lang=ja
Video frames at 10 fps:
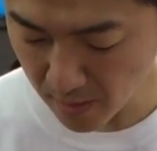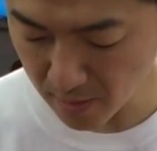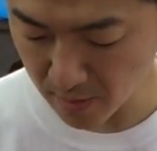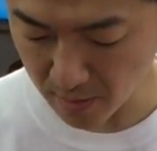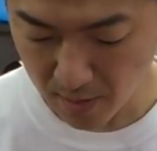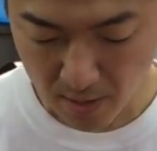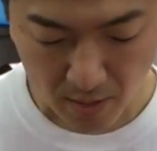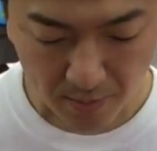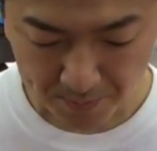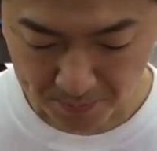なんで
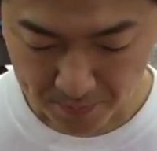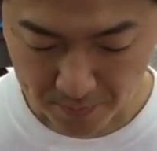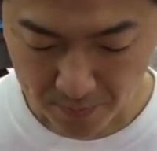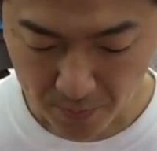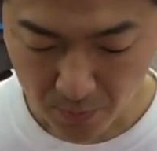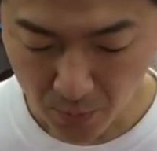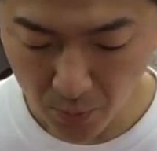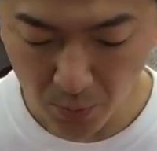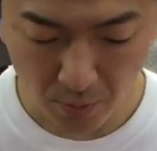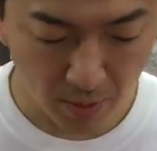
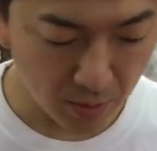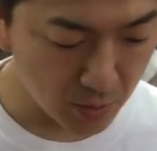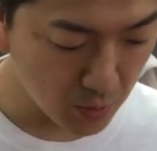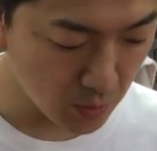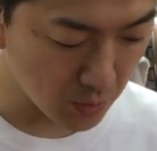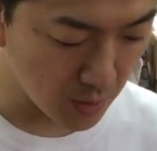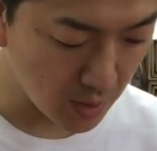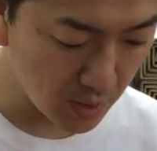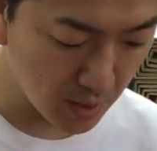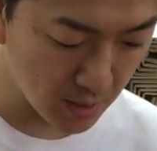これはすごく
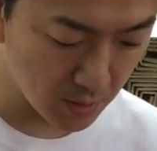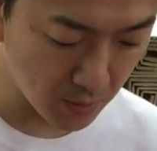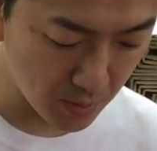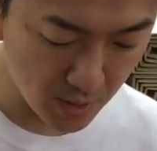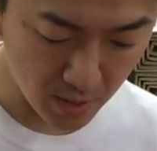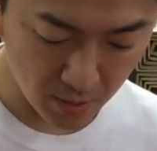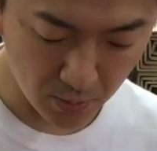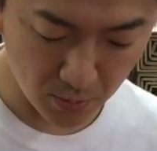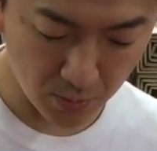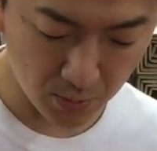握りやすくて
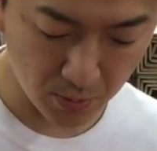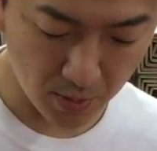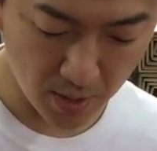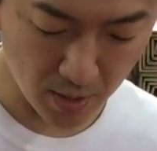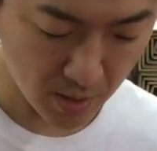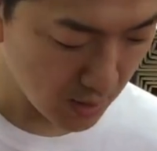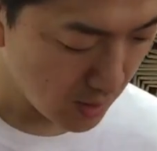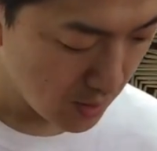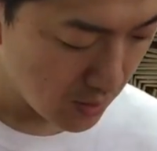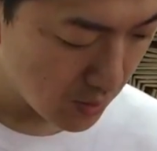薄くて
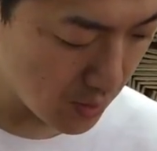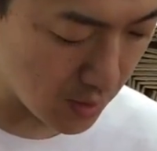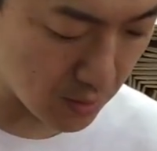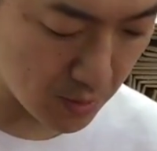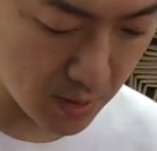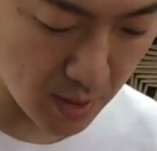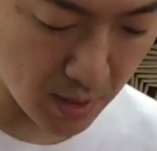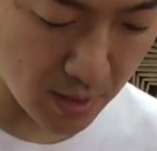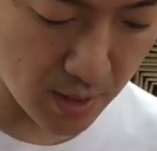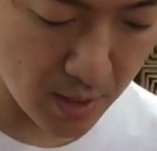とにかく使い
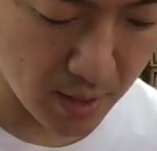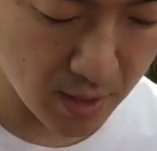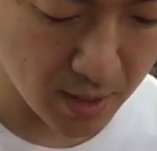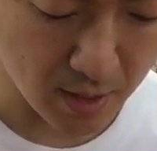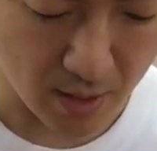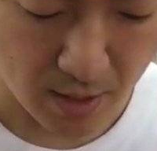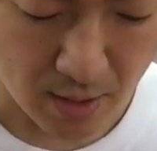勝手がいいから